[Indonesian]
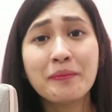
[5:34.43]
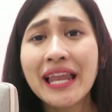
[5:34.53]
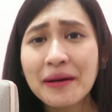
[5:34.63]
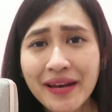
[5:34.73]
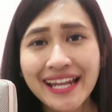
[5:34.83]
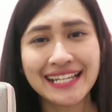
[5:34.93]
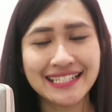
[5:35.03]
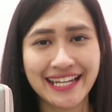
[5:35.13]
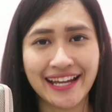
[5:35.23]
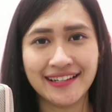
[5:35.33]
Pelan-pelan
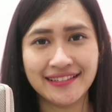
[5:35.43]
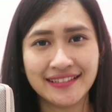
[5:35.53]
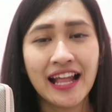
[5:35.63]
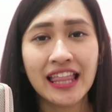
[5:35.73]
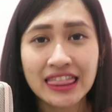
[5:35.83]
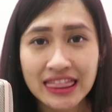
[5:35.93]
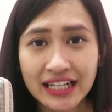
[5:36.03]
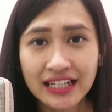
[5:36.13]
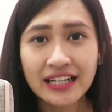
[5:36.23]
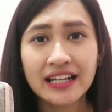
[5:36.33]
aja.
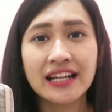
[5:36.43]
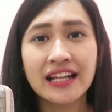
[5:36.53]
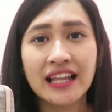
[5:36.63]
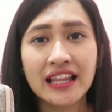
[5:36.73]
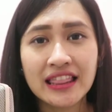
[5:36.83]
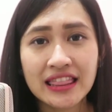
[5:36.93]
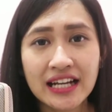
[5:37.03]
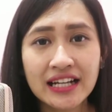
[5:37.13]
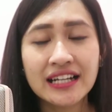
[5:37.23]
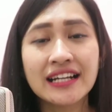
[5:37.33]
Tak,
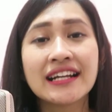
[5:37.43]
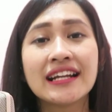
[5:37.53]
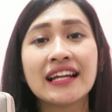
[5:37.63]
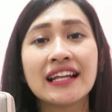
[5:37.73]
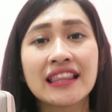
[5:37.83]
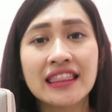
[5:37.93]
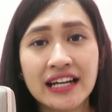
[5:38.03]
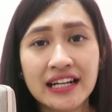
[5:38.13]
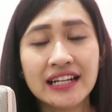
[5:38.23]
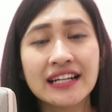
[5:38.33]
tak,
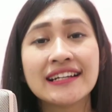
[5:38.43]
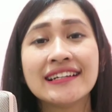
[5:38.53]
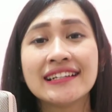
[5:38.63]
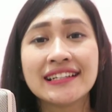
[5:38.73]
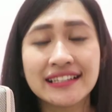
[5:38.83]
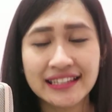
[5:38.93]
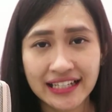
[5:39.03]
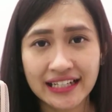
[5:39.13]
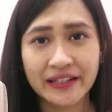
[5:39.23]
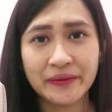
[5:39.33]
tak,
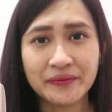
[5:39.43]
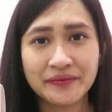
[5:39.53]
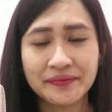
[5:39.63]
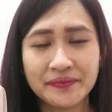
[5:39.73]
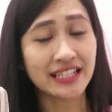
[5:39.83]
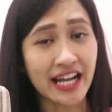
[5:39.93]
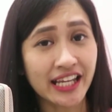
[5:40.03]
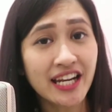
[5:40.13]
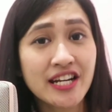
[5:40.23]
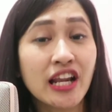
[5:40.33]
tak.
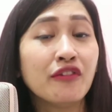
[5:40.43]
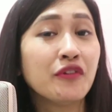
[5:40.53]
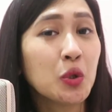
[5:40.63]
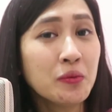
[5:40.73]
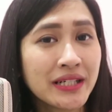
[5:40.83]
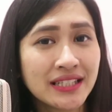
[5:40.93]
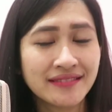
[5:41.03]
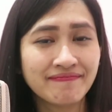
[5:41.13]
Terakhir adalah volume.